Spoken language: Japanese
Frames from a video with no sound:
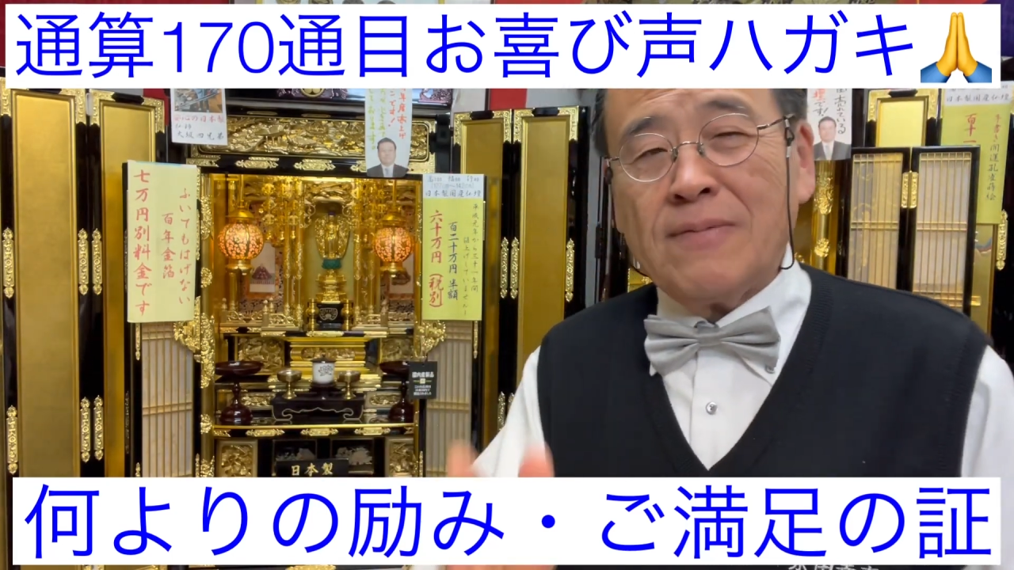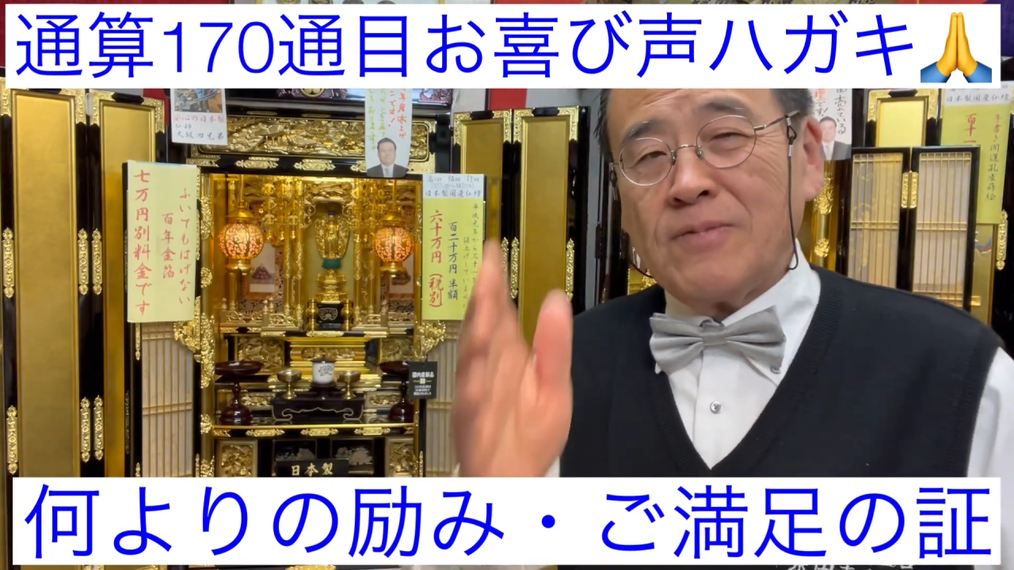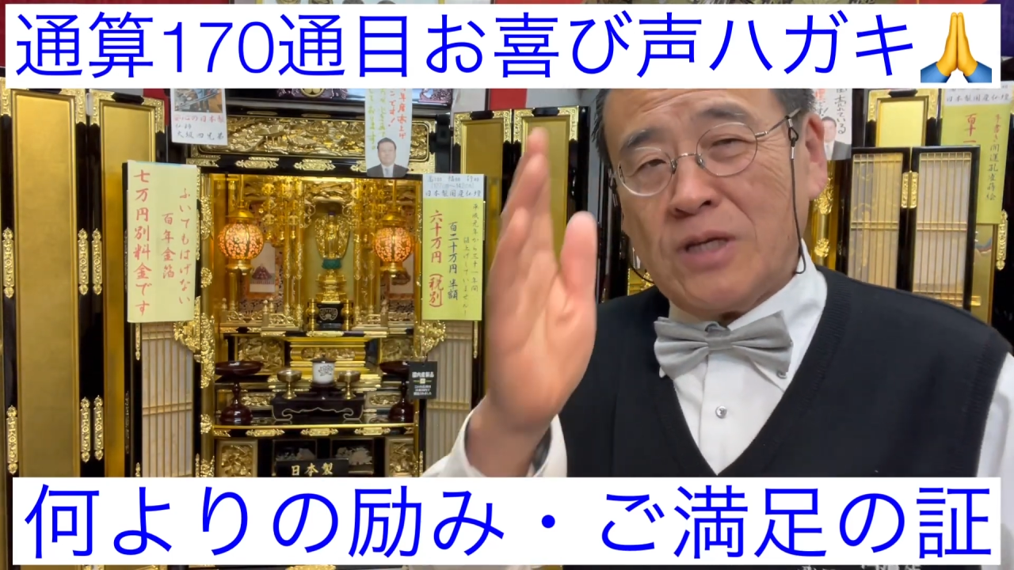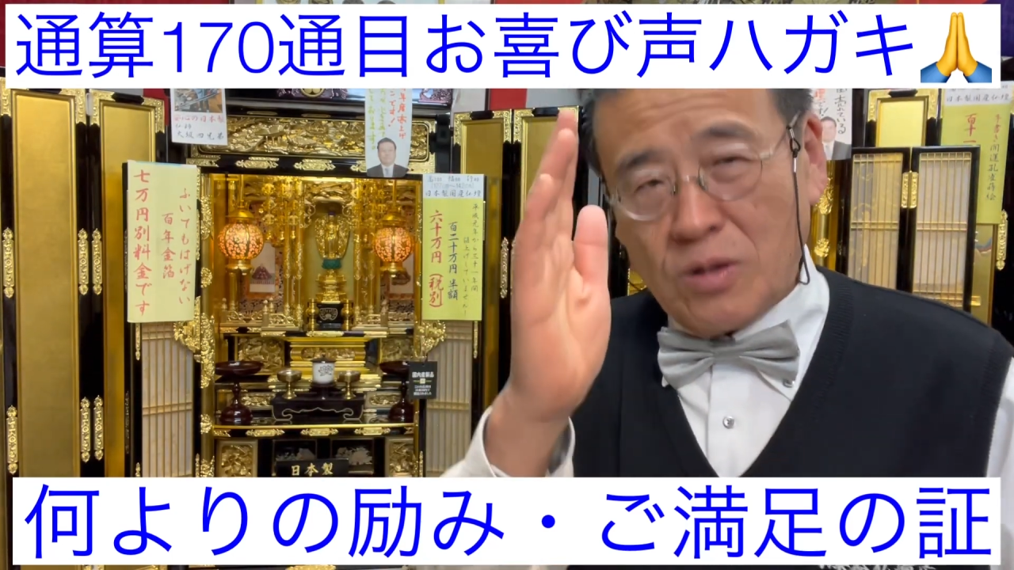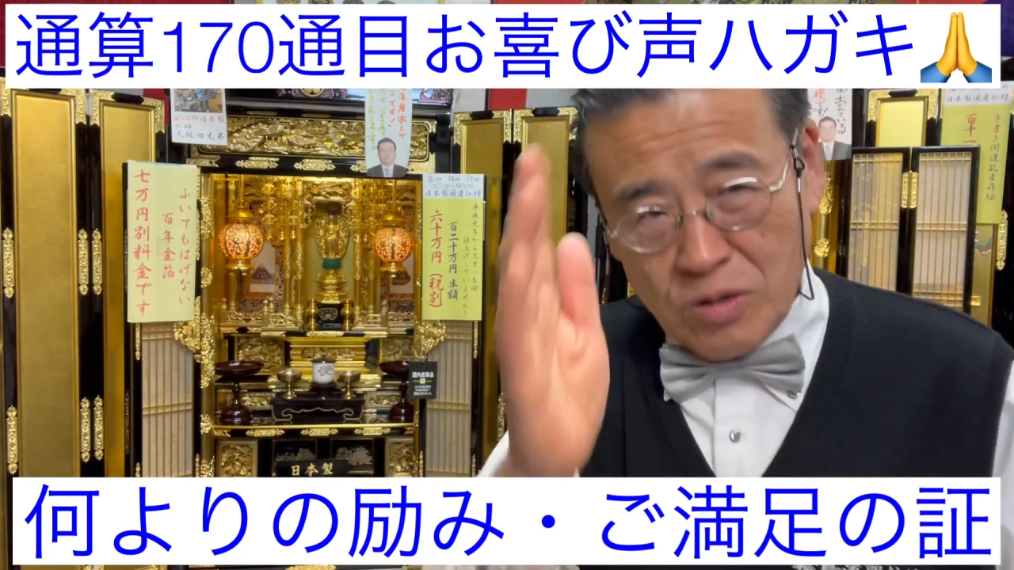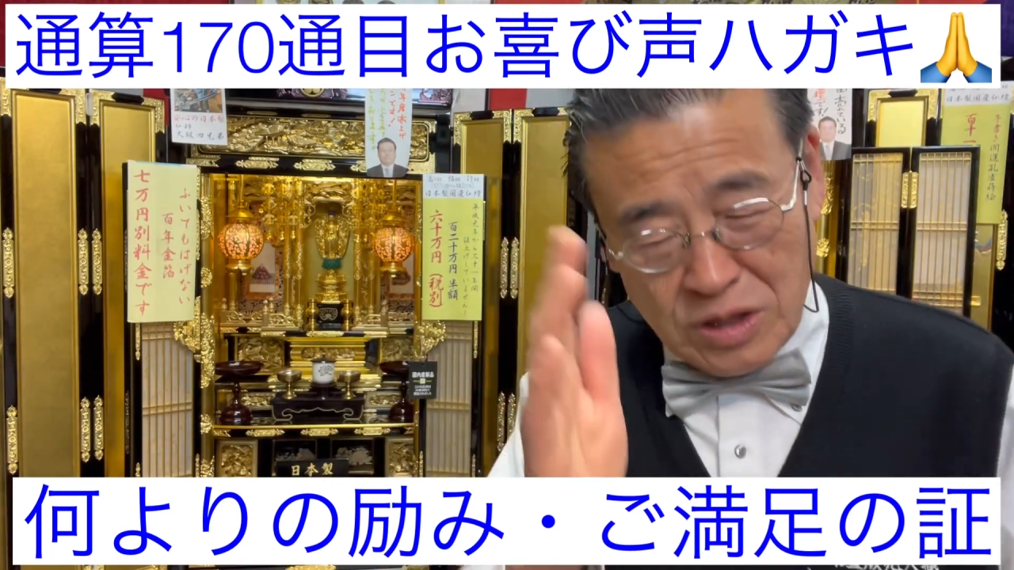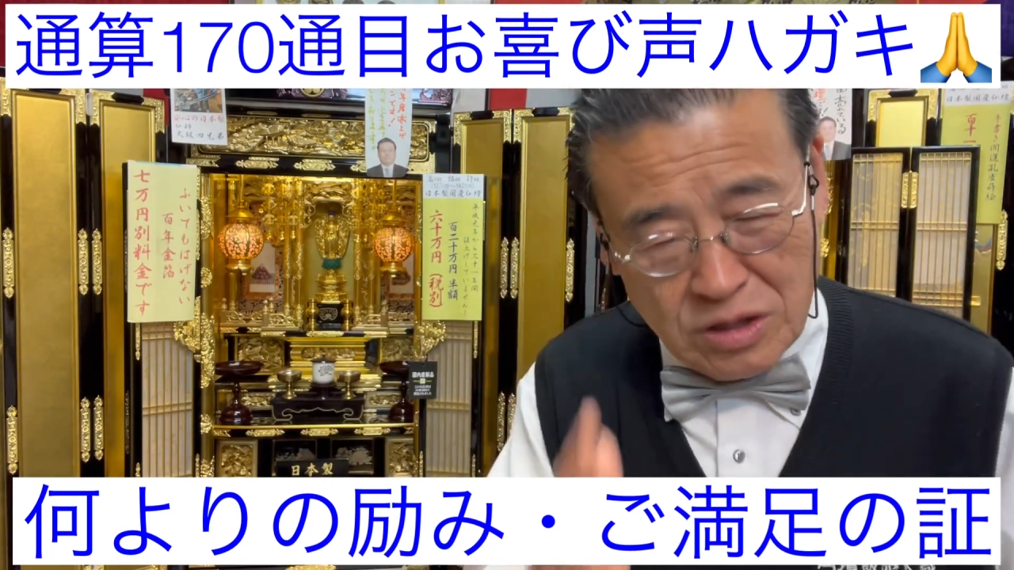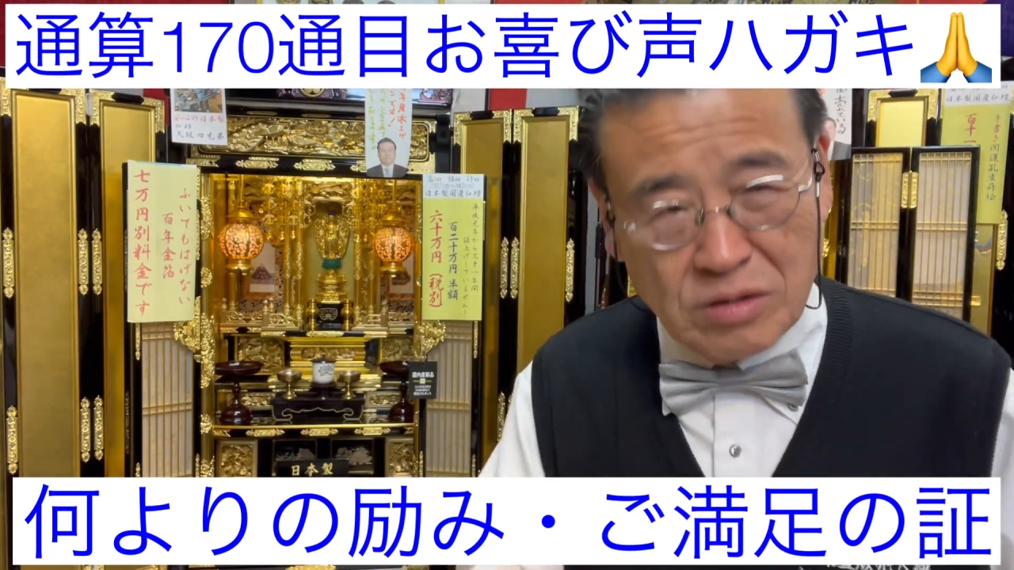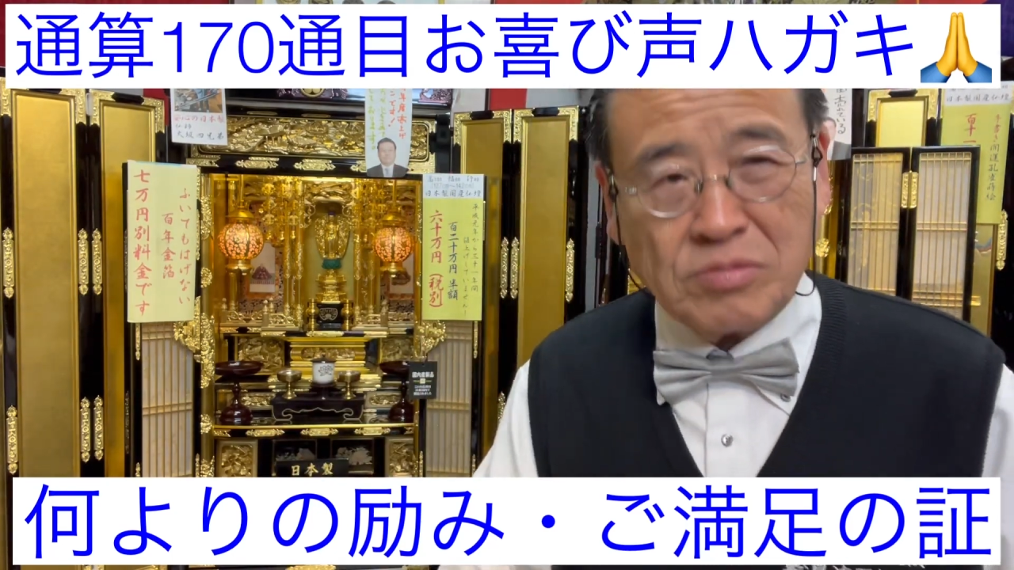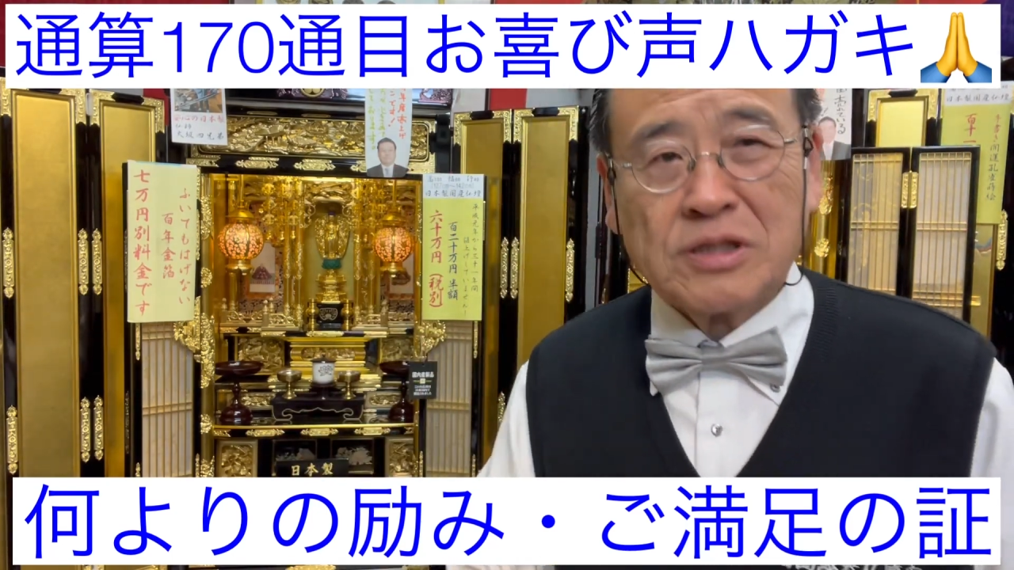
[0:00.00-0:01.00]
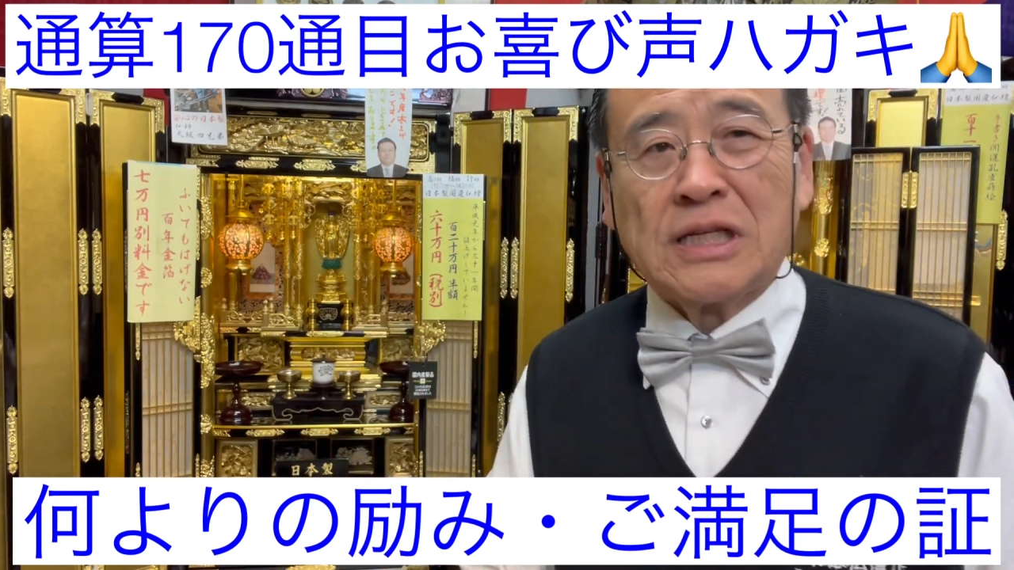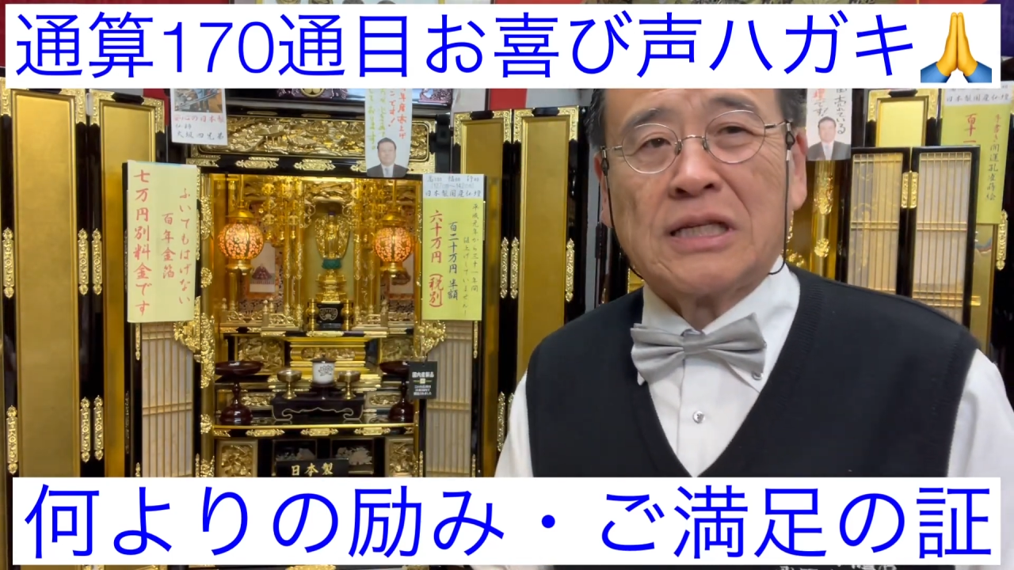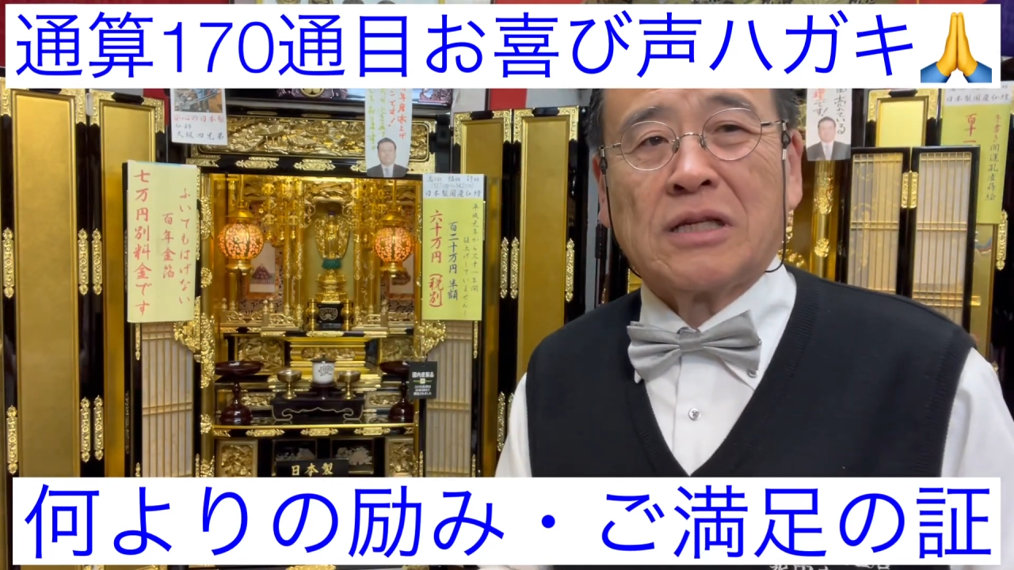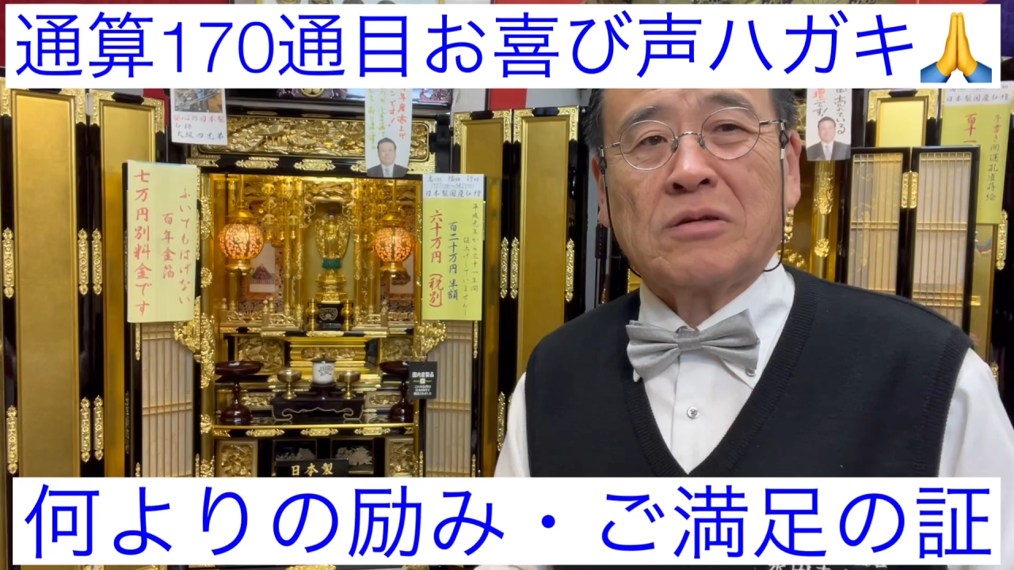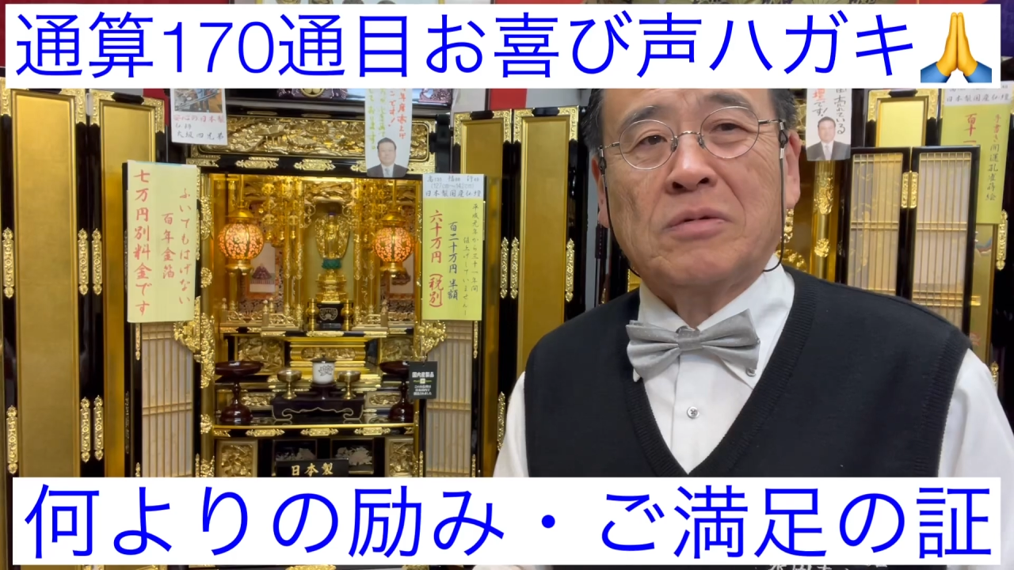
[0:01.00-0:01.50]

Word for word: 日本一の仏壇だと